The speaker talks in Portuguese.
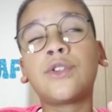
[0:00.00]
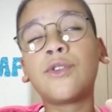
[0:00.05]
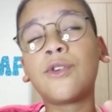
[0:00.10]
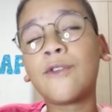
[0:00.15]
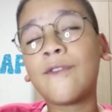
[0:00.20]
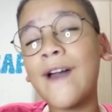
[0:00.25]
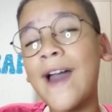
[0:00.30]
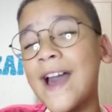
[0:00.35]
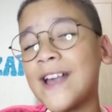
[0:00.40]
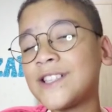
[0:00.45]

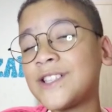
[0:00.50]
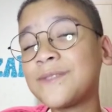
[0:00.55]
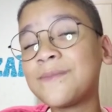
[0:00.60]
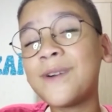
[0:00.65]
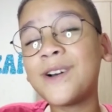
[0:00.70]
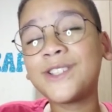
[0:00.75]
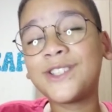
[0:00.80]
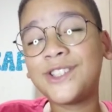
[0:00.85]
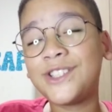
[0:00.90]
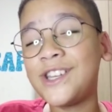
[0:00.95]
Tu és o
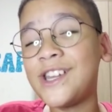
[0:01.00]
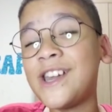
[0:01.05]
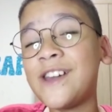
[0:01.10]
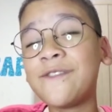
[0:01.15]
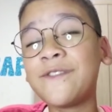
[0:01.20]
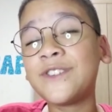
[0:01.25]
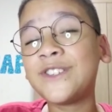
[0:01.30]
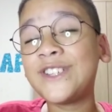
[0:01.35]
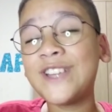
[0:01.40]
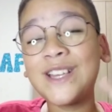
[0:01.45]

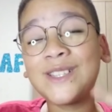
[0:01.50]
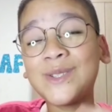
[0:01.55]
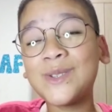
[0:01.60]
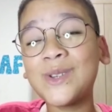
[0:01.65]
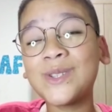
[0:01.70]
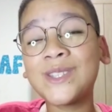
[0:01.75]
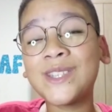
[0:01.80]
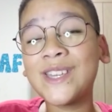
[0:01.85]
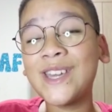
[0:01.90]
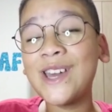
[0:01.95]
motivo,
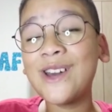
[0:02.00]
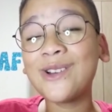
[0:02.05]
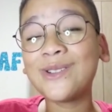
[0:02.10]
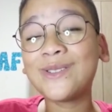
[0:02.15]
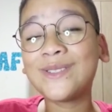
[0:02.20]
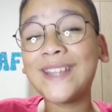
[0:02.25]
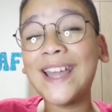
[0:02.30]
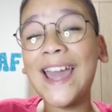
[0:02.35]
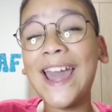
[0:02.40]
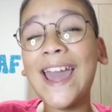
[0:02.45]
Jesus, que
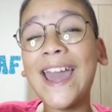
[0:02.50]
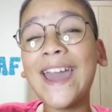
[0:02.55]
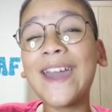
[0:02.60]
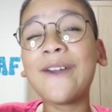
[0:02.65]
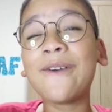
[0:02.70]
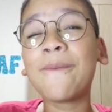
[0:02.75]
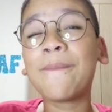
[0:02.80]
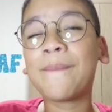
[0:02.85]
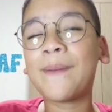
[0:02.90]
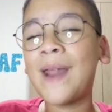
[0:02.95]
eu
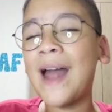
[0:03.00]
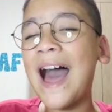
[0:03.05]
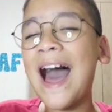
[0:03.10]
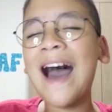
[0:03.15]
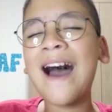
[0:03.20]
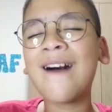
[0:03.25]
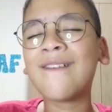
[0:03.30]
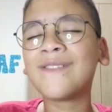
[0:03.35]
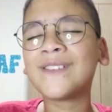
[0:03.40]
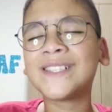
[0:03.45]
tenho
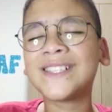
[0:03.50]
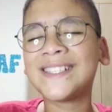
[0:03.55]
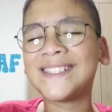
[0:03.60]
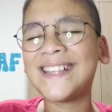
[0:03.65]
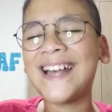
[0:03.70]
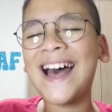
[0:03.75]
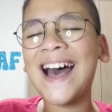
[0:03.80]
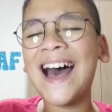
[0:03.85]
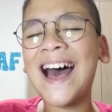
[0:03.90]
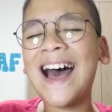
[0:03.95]
pra
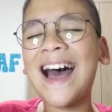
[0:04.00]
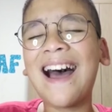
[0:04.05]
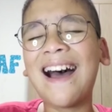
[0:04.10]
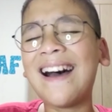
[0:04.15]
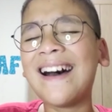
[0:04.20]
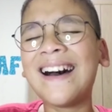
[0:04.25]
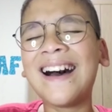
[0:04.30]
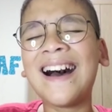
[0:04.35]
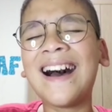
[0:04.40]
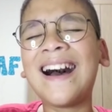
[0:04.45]

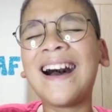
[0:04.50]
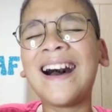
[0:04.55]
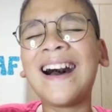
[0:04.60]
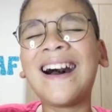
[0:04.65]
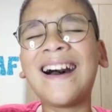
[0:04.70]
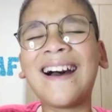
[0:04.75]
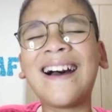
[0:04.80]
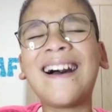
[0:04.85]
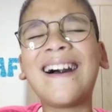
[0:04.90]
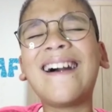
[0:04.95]

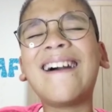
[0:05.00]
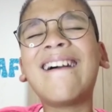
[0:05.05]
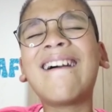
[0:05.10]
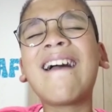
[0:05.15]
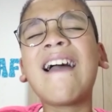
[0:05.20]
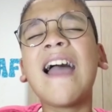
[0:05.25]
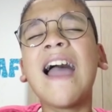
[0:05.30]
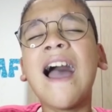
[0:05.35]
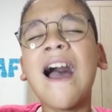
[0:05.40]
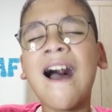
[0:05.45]
avançar.
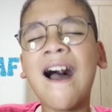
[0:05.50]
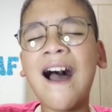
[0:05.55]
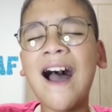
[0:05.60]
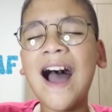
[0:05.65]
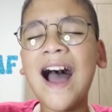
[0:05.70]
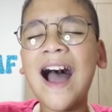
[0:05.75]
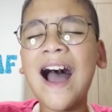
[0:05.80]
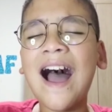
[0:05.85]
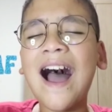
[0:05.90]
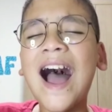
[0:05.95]

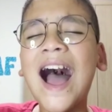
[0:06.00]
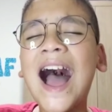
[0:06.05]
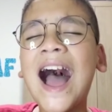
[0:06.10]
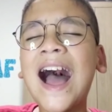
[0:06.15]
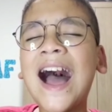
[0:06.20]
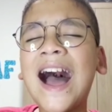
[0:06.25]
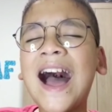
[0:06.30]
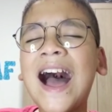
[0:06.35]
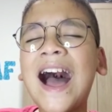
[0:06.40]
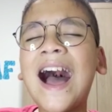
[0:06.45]

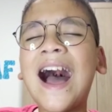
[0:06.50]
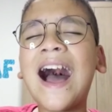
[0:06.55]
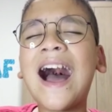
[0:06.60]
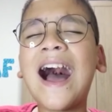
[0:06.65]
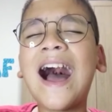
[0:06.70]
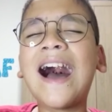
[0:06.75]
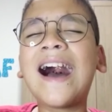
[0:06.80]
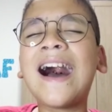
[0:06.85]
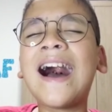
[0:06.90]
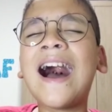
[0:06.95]

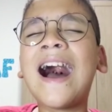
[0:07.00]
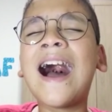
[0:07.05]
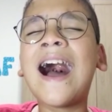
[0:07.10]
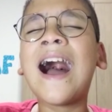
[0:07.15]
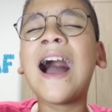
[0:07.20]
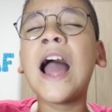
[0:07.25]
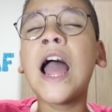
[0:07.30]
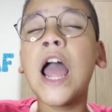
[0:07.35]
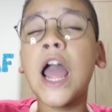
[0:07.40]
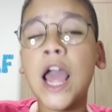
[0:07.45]

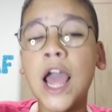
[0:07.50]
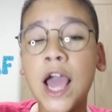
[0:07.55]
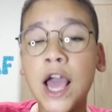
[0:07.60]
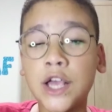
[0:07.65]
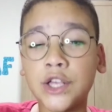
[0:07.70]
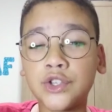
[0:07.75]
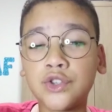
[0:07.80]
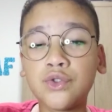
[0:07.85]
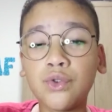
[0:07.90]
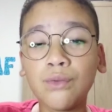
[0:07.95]
Ah,
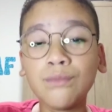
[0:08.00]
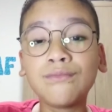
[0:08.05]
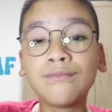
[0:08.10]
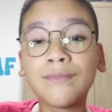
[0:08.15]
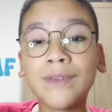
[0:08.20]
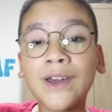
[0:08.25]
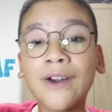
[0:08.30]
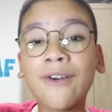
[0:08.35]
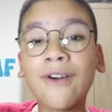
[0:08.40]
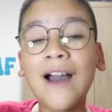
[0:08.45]
és o
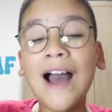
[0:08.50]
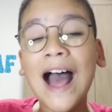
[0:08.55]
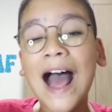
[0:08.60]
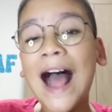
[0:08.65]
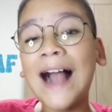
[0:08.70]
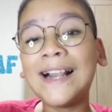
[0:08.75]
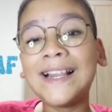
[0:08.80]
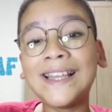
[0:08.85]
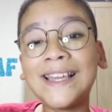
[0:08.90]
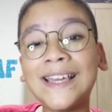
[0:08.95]
meu
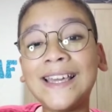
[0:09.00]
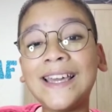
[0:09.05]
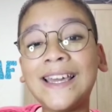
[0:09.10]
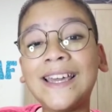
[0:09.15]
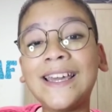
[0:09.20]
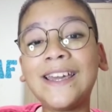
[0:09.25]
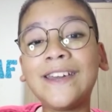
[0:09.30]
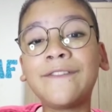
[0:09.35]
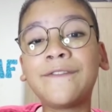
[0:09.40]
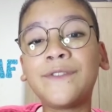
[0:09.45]

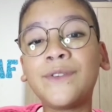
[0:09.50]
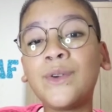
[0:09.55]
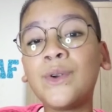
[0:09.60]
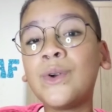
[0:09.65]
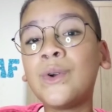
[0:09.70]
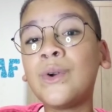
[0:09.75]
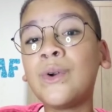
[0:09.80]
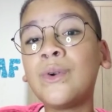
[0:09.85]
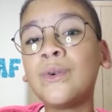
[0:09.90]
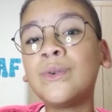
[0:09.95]

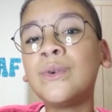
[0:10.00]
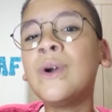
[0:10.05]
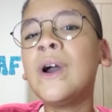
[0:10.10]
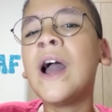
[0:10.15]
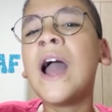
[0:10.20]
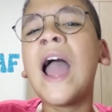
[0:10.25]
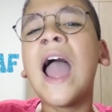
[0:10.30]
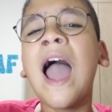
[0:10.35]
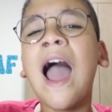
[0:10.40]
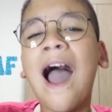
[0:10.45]
alívio,
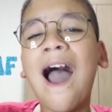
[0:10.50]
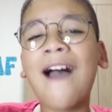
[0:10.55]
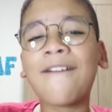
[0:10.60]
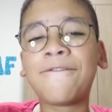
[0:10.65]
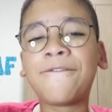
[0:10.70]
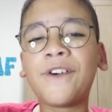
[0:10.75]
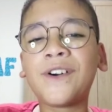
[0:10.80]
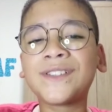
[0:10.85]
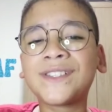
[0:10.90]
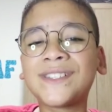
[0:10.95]
a
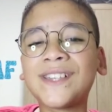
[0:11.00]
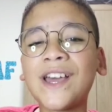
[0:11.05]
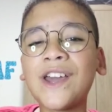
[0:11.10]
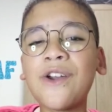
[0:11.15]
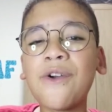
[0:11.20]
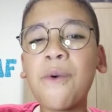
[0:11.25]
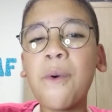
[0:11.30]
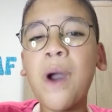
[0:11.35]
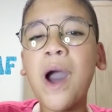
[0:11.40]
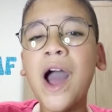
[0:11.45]
força
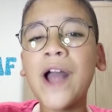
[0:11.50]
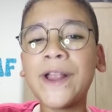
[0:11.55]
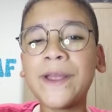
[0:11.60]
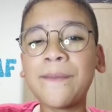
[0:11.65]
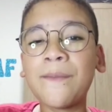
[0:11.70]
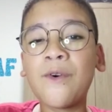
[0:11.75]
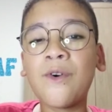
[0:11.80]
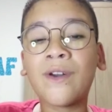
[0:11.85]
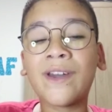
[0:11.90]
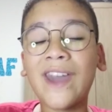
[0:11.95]
e o
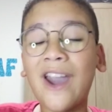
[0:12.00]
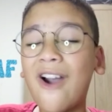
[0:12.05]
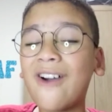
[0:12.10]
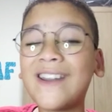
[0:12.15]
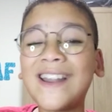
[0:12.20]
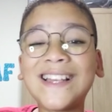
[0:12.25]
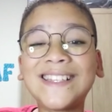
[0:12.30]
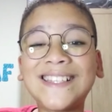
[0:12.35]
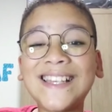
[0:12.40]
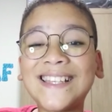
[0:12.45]
ânimo que
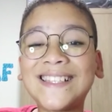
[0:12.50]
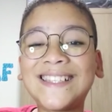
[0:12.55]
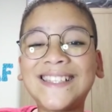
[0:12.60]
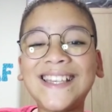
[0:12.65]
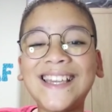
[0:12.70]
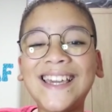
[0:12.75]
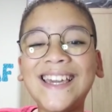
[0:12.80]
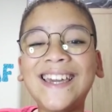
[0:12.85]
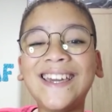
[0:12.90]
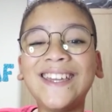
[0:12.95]
eu
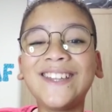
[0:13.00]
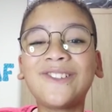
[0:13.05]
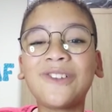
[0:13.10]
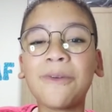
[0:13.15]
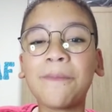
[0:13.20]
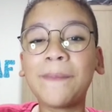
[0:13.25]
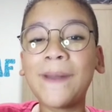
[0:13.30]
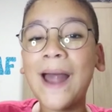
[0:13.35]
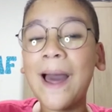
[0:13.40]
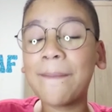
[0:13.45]

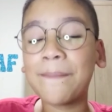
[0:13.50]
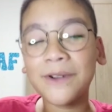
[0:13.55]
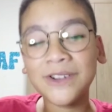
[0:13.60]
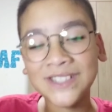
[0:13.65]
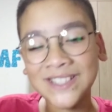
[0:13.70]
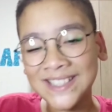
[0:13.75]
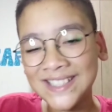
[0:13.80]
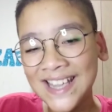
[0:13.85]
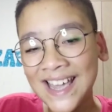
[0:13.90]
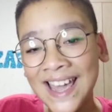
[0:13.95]
necessito pra
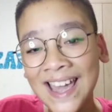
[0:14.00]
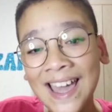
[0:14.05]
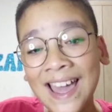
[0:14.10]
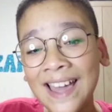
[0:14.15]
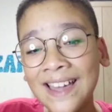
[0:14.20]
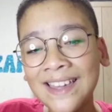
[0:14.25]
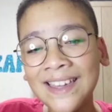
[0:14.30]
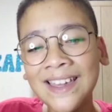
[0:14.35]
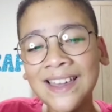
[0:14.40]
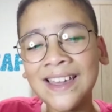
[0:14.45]

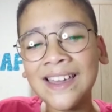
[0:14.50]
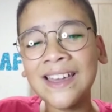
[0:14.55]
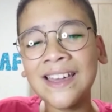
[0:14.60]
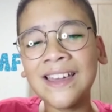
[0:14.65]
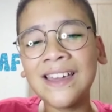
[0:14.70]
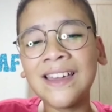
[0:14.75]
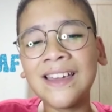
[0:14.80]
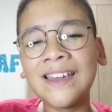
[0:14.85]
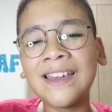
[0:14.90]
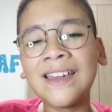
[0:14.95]

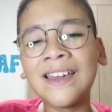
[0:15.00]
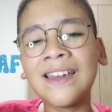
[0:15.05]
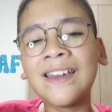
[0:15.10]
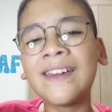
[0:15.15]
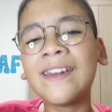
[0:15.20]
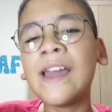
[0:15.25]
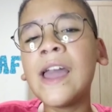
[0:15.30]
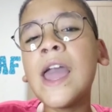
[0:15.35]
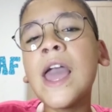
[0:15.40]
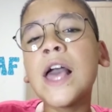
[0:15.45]
prosseguir.